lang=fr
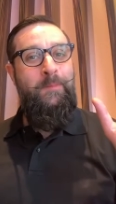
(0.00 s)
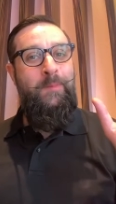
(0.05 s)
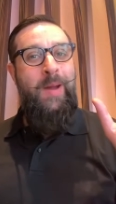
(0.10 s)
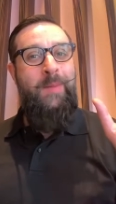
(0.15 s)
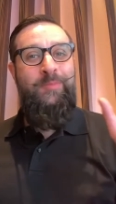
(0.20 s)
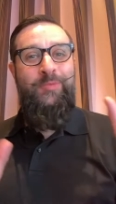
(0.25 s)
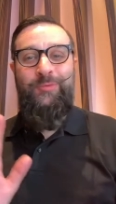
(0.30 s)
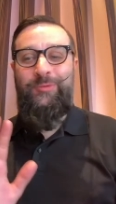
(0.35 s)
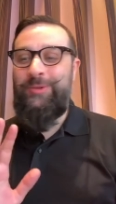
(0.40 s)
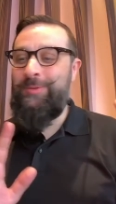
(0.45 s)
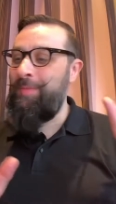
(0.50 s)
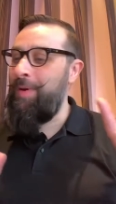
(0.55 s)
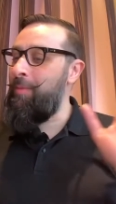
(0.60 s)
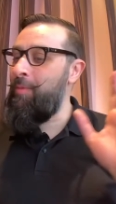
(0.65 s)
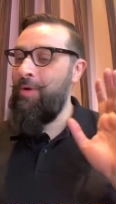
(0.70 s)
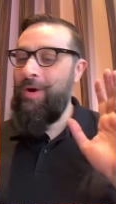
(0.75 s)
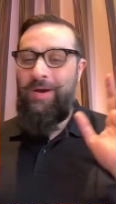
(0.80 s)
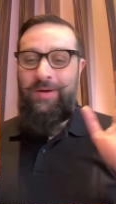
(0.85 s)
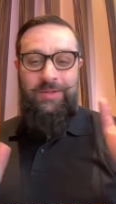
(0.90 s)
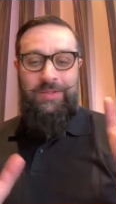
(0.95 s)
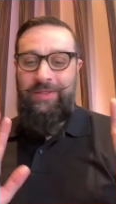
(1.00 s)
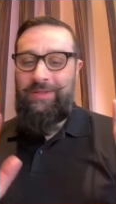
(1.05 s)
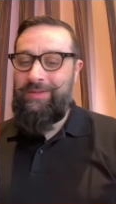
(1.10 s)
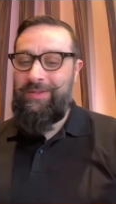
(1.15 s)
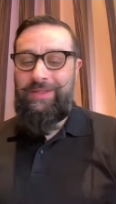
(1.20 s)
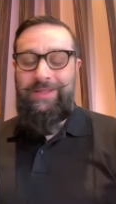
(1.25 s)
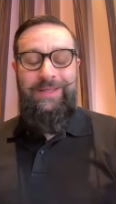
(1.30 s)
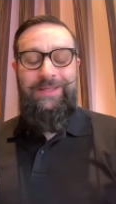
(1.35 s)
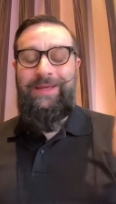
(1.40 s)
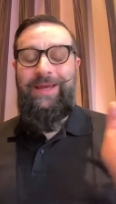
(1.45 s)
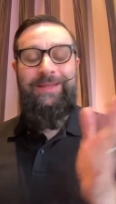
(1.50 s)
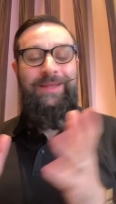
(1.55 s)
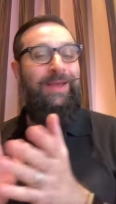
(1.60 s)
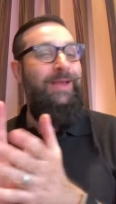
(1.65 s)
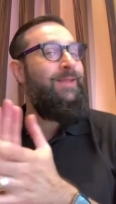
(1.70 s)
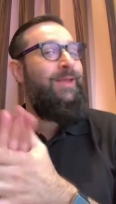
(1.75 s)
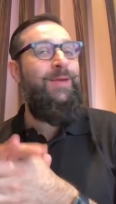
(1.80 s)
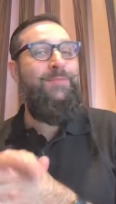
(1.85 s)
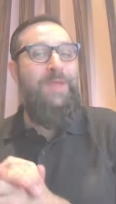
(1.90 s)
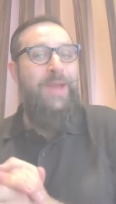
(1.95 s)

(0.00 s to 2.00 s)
Pas plus, pas moins, c'est très très très